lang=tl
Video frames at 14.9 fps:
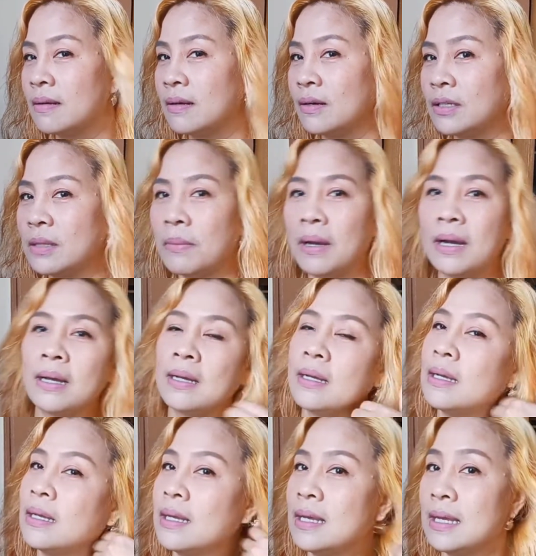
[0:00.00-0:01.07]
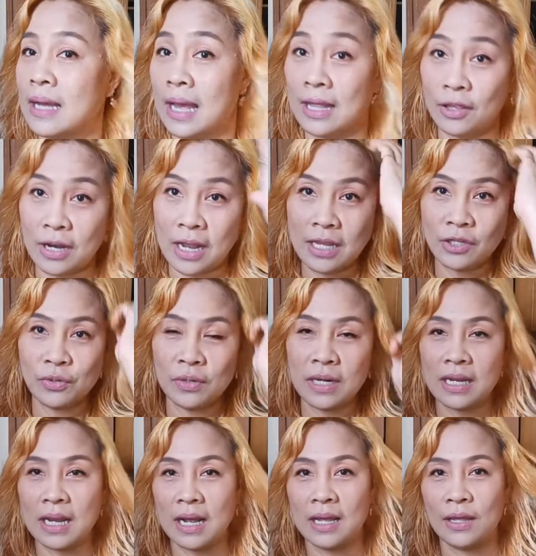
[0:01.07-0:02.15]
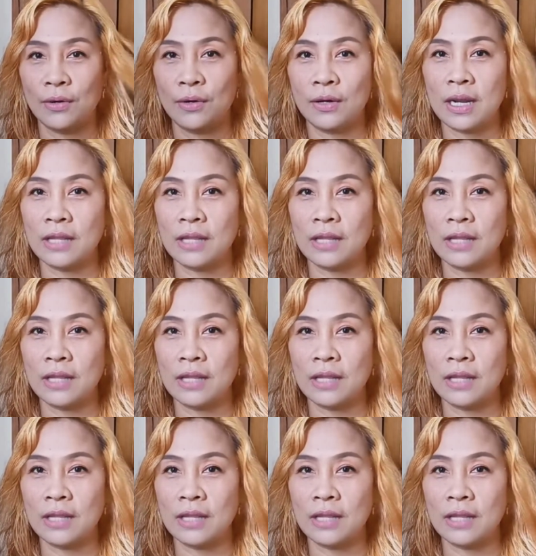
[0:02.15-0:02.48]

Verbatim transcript: O, di ba? Ito na yung tsura niya ngayon.